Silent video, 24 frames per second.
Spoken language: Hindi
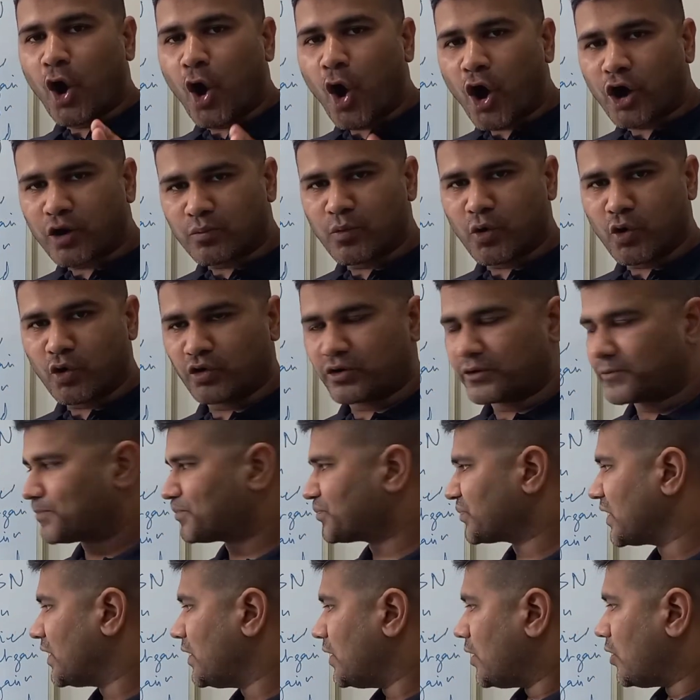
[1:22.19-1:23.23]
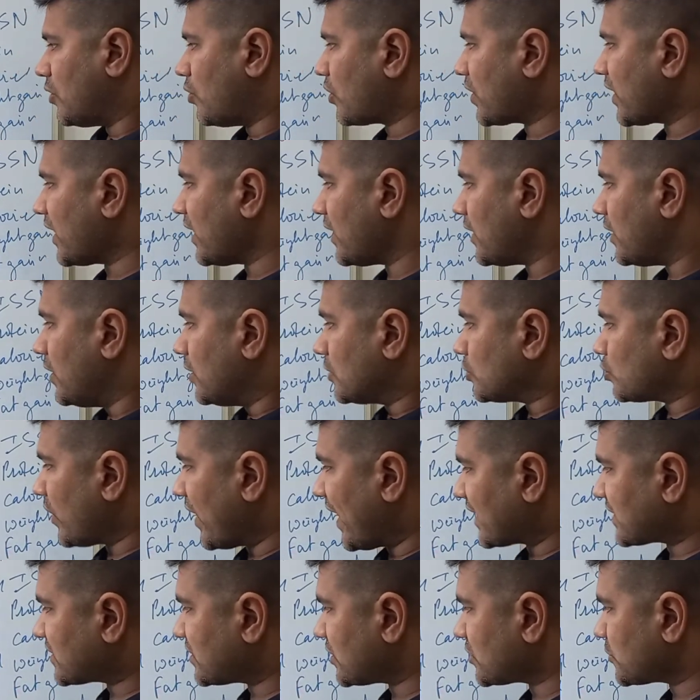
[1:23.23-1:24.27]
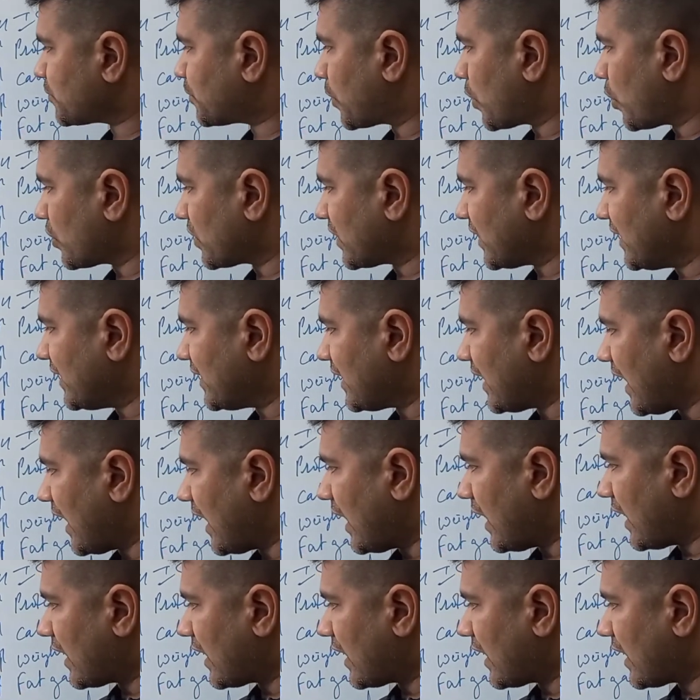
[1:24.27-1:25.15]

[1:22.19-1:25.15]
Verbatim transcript: हार्मोन ओके तो एक्सेस प्रोटीन